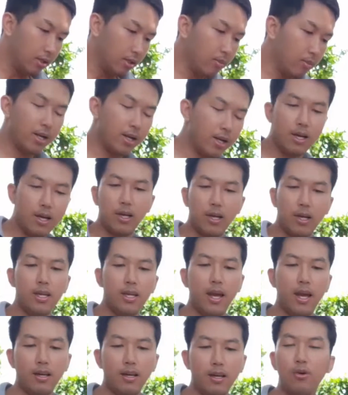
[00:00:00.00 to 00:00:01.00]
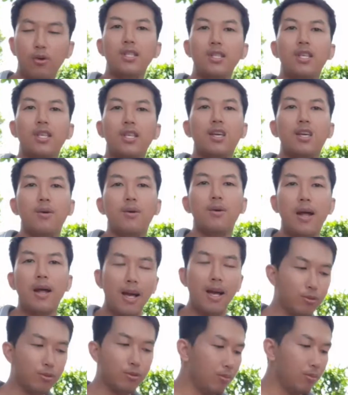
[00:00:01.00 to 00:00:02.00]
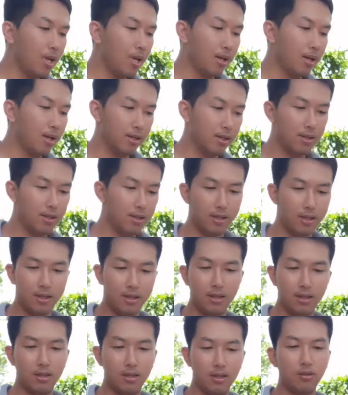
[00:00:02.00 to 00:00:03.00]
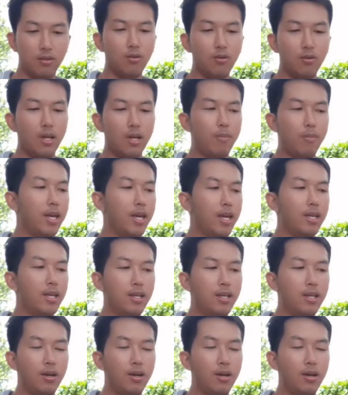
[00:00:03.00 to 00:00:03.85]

Những bạn nào thấy hay hữu ích thì các bạn áp dụng nhá. Nói chung là bay